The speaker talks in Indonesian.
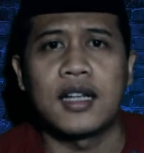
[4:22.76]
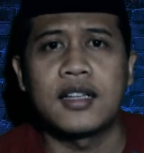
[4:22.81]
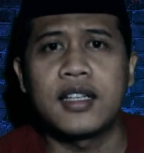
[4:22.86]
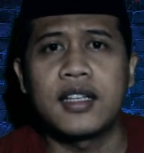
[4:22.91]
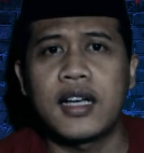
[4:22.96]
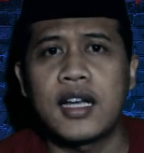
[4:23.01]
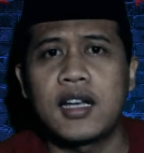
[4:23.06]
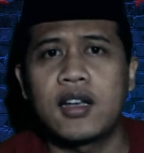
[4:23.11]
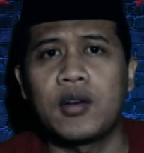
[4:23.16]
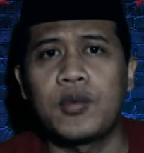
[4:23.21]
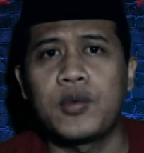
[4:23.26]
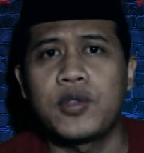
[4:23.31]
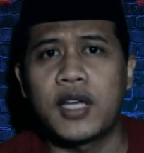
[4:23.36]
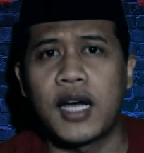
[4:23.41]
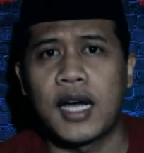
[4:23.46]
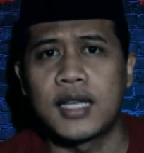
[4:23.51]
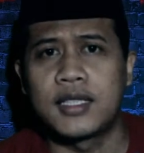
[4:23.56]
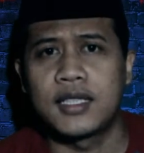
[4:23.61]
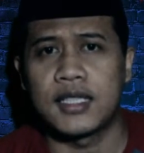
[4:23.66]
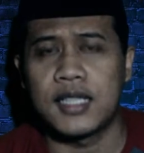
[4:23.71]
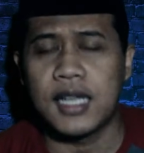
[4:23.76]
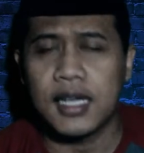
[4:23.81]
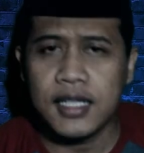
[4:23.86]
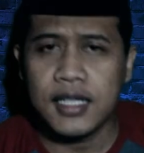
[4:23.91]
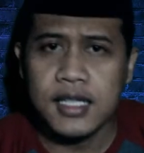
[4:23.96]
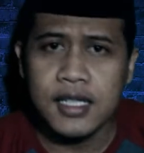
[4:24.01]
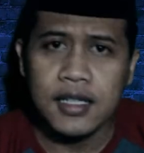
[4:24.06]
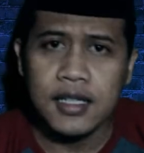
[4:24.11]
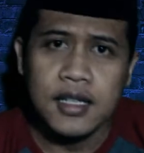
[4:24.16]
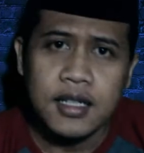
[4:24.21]
Nanti kalau punya hajat
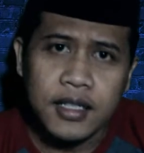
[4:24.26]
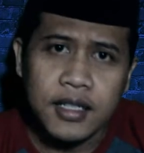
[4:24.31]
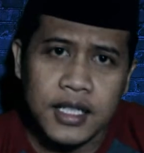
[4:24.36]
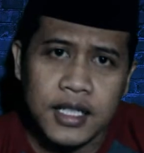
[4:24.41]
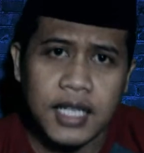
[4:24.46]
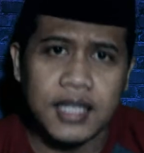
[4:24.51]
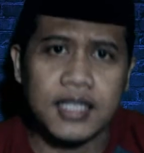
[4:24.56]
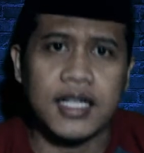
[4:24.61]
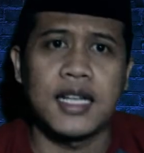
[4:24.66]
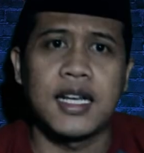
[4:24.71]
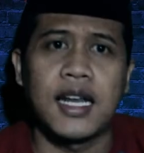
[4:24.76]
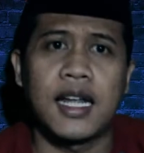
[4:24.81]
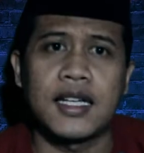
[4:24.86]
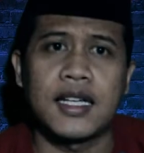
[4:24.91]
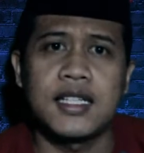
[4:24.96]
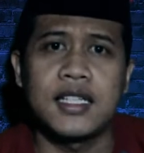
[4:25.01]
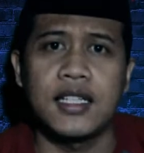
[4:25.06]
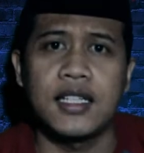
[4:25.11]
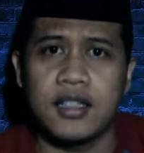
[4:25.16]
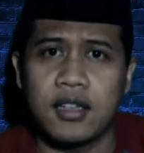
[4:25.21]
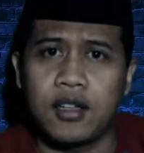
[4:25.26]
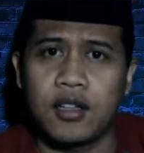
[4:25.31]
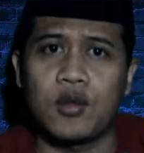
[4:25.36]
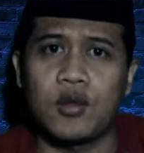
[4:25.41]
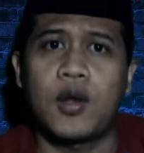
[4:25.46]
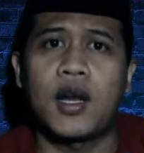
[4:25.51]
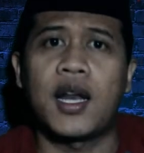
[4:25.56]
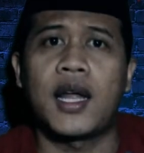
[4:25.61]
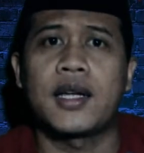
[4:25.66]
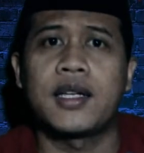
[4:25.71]
lagi, niatkan lagi,
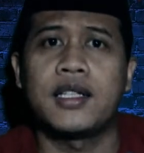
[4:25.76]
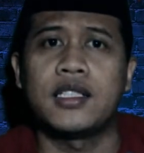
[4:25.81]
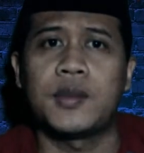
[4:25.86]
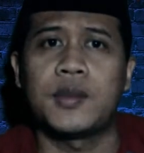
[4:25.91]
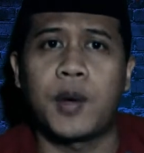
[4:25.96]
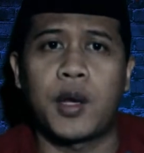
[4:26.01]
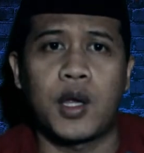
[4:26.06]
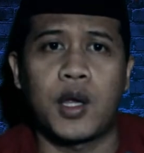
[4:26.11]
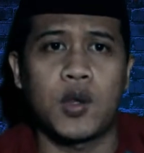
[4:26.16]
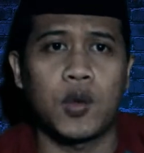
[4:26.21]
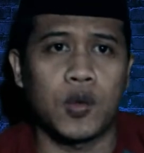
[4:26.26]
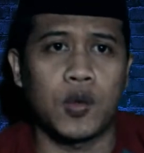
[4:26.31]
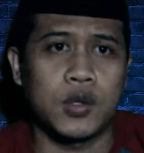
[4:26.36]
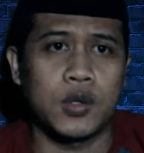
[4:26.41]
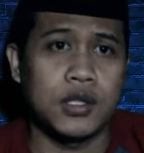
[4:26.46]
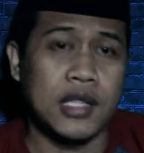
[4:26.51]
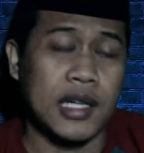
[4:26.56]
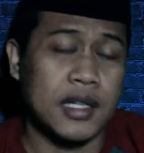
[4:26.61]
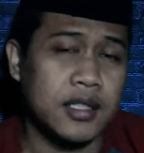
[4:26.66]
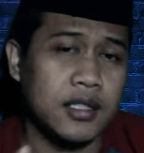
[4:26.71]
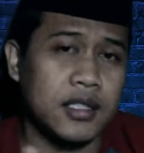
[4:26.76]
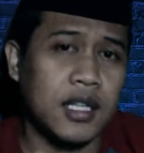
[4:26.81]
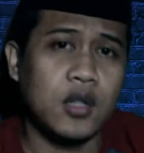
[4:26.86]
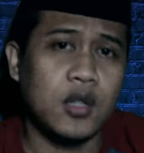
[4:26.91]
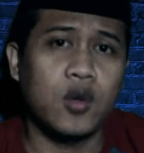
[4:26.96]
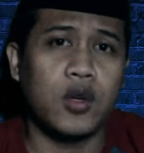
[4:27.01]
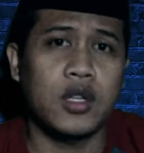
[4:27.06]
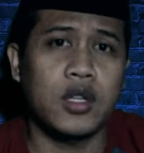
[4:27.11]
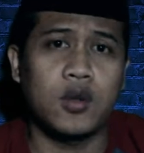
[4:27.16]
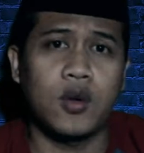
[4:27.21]
ritual lagi. Jadi
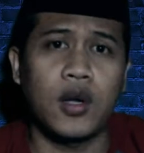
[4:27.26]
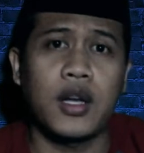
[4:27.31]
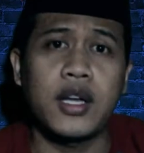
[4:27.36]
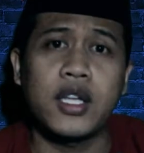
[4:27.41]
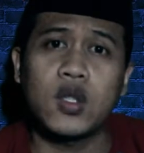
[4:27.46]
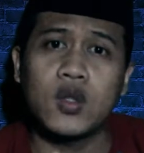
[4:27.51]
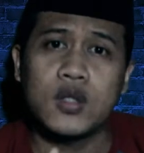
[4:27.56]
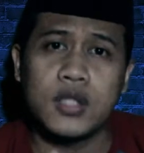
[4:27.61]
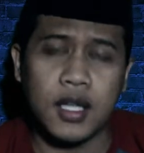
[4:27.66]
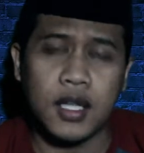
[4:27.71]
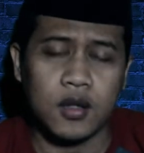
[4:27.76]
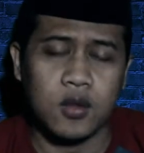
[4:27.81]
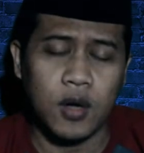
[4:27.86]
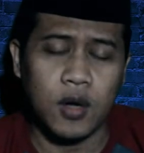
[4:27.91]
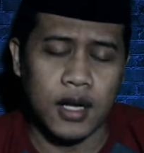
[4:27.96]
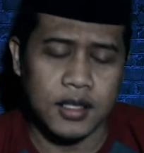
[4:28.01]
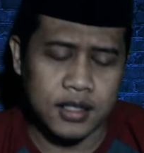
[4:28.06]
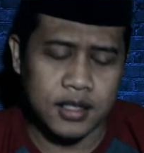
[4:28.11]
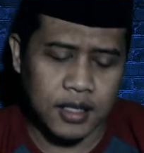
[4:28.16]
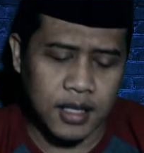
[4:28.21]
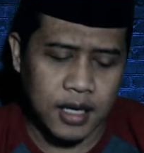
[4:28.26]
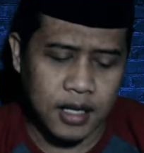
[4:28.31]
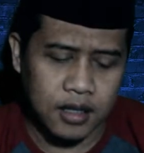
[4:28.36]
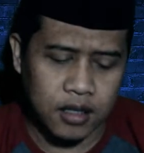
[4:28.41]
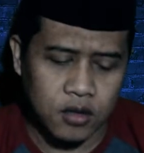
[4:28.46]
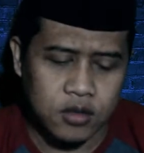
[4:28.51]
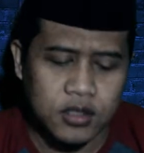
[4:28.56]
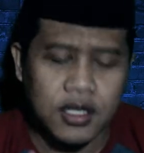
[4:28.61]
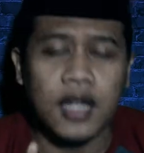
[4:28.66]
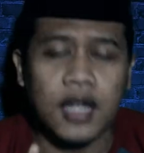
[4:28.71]
satu ritual itu satu hajat
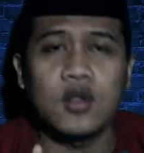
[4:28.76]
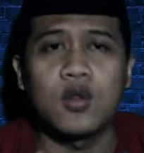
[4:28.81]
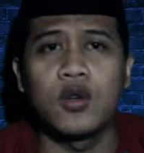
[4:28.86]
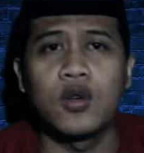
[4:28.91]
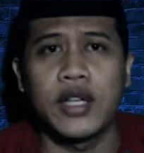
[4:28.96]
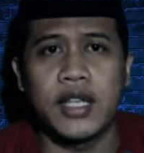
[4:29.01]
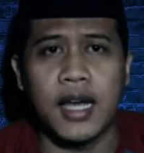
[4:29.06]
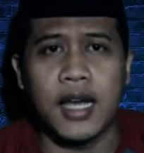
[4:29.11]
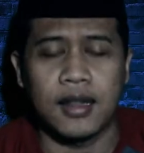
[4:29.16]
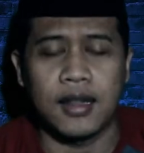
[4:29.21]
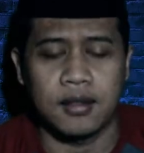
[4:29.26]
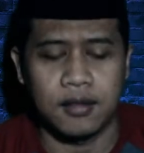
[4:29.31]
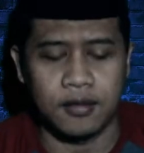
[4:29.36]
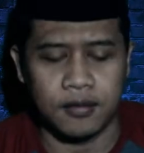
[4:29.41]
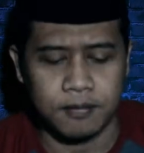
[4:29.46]
atau satu niat.